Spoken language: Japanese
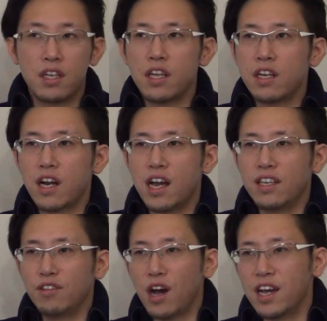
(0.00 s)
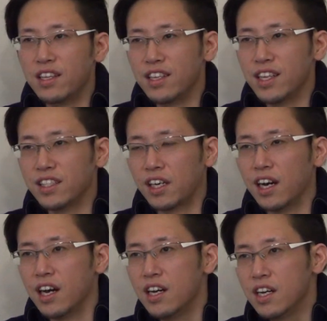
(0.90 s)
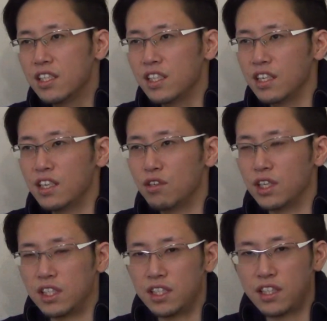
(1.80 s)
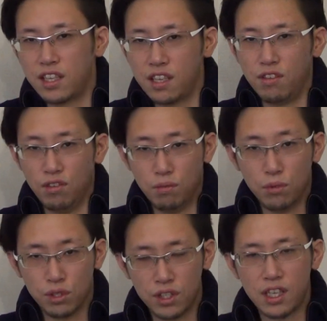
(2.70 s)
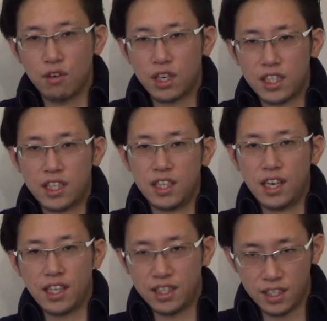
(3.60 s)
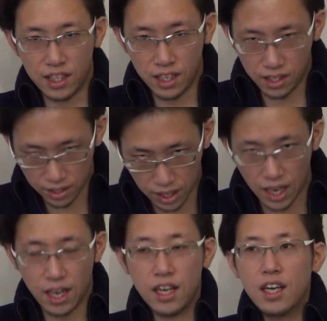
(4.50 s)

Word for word: いきなり LINE の ID なぜか知らない人が知っててっていうのももうすでにおかしい話じゃないですか。